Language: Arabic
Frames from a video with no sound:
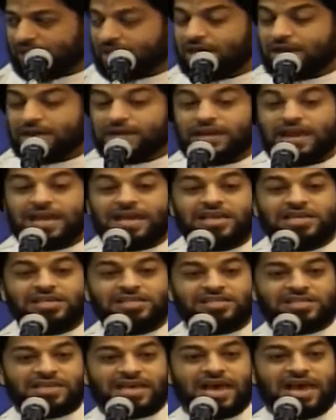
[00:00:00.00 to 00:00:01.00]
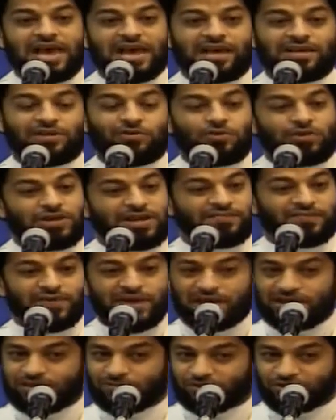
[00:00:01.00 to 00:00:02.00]
ليس احد خلفاء
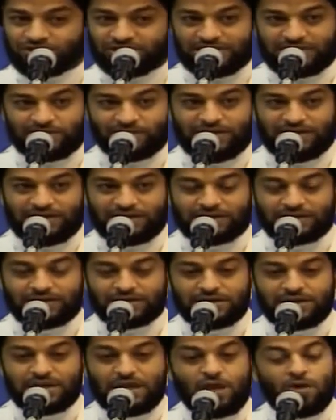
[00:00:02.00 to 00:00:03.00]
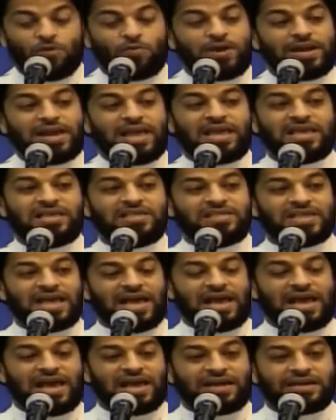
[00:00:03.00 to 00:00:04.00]
المسلمين وليس
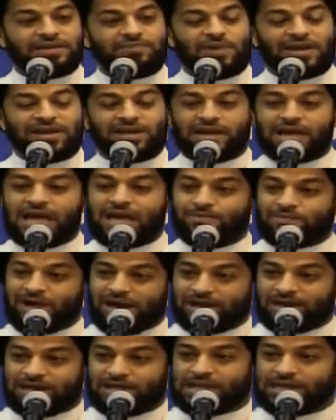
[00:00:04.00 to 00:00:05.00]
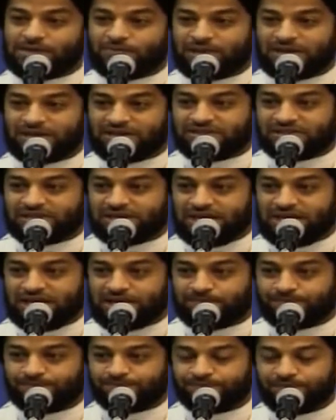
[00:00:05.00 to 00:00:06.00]
احد من قام عليهم
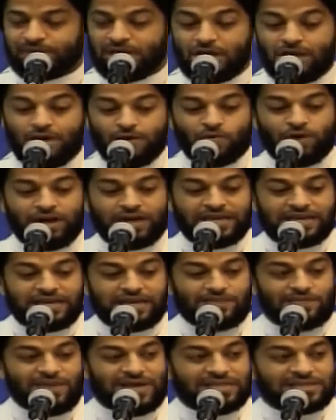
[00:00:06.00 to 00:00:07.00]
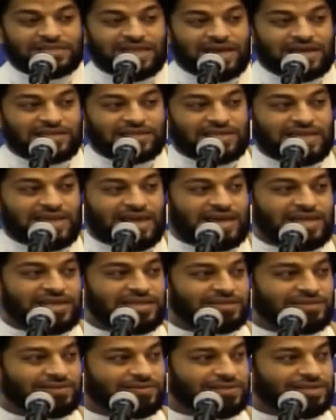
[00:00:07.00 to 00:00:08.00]
الاسلام وحينما تاتي
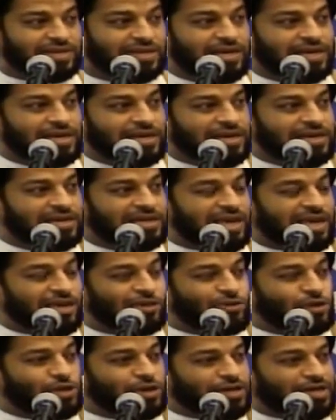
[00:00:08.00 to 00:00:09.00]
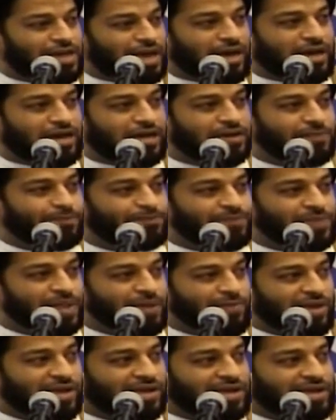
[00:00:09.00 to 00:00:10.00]
انت لكي تقنعه
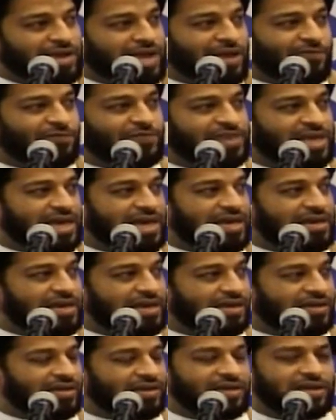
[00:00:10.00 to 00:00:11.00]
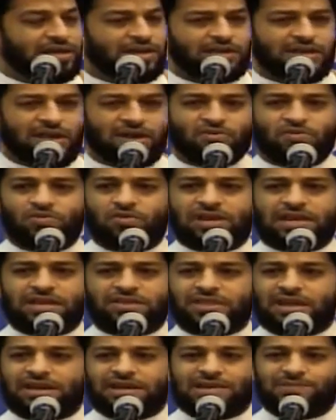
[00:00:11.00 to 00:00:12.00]
بخلاف ذلك يقول
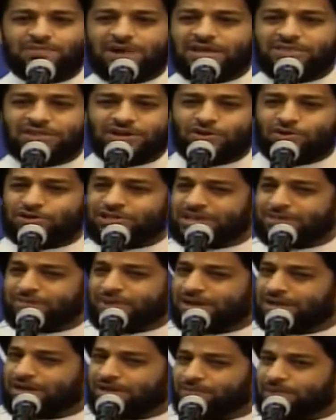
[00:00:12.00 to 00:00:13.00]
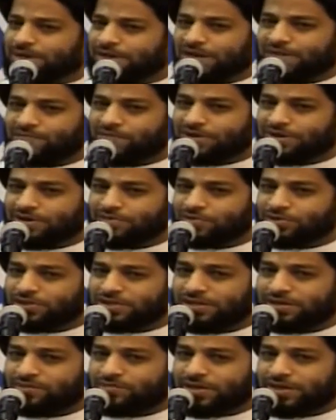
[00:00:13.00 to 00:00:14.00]
اذا لماذا يسب على منابر
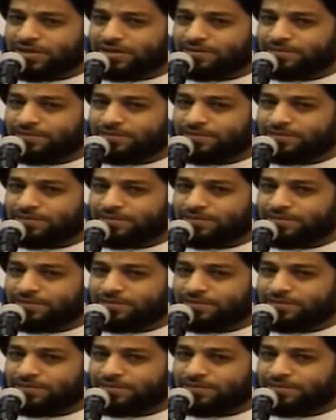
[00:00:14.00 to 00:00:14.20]
المسلمين